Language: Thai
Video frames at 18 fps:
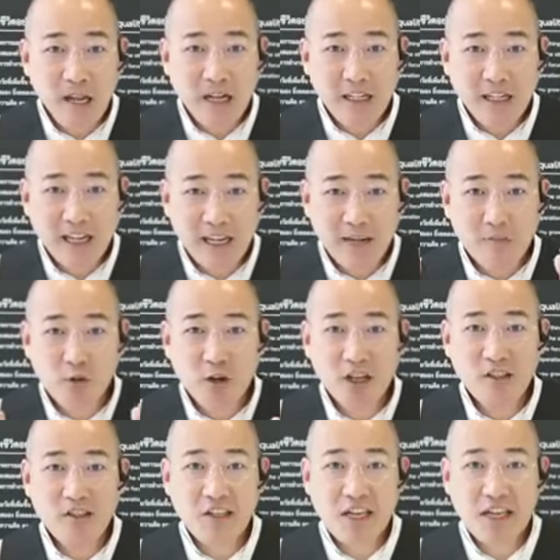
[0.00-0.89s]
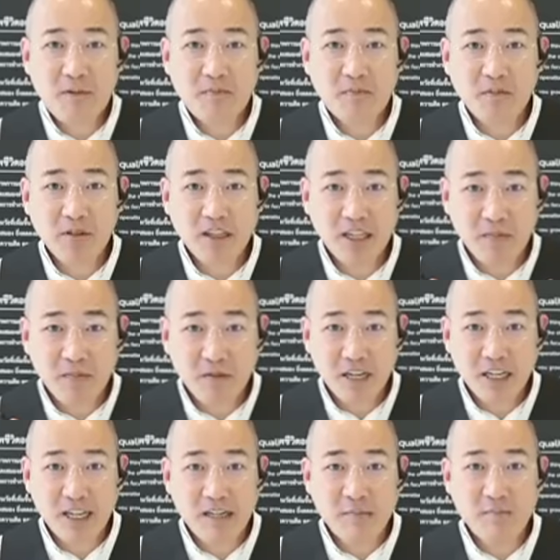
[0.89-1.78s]
เลนโปรเกรสซีฟ
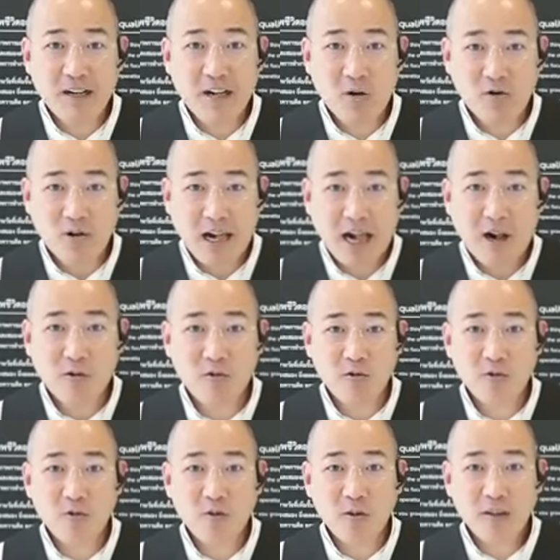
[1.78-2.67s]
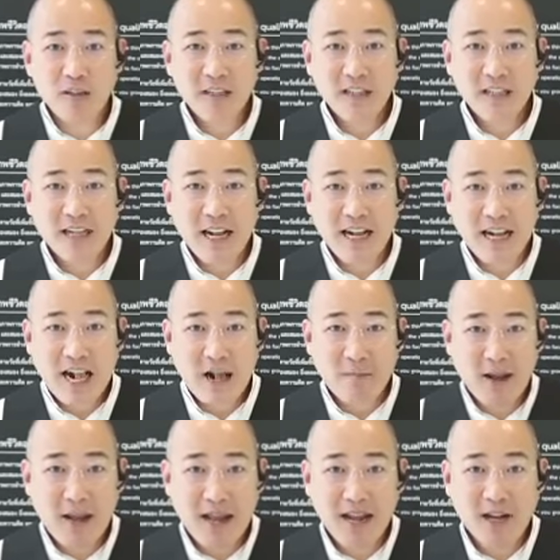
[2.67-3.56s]
เดิมๆเก่าๆราคา
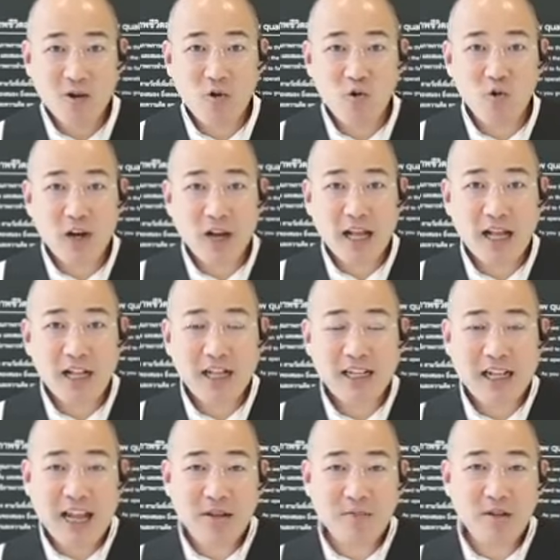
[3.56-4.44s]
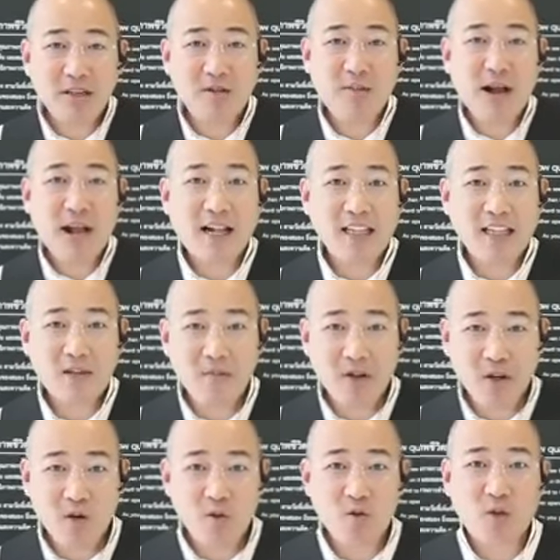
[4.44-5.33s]
แพงคู่ละหลายหมื่นบาทที่มี
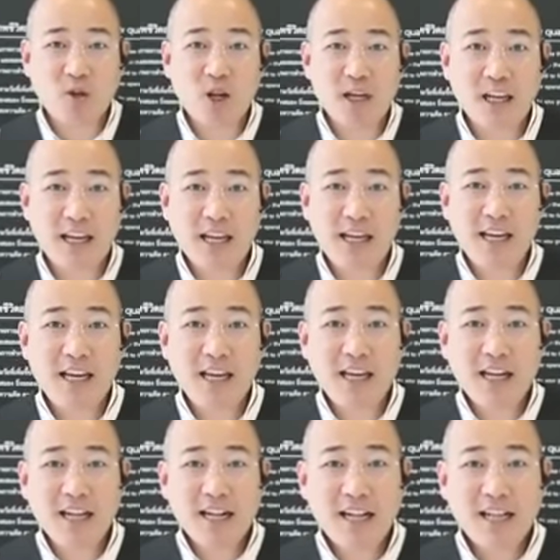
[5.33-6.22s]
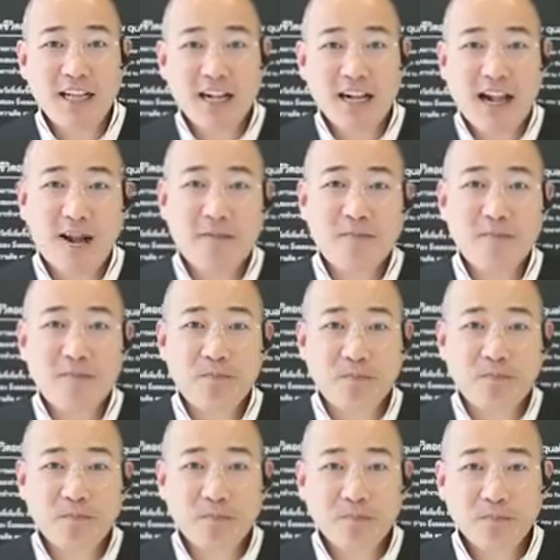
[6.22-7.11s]
อยู่ตอนนี้นะครับ
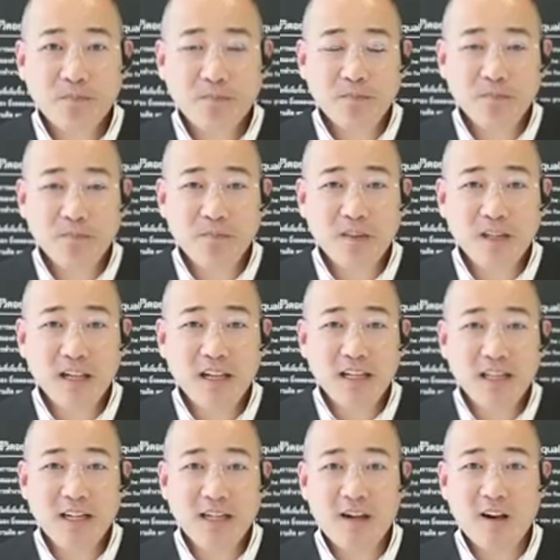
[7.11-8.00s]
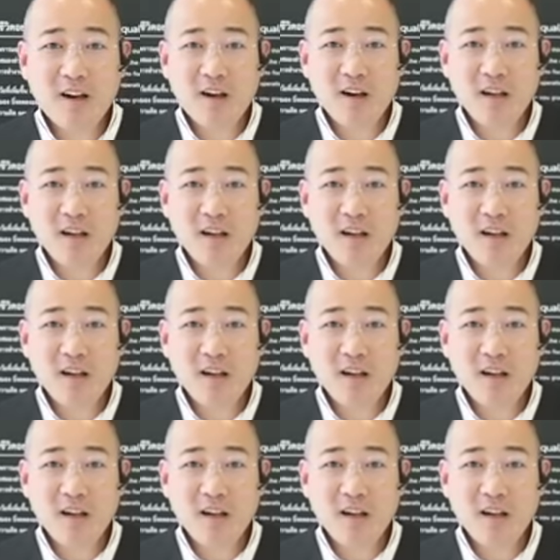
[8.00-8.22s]
แล้วก็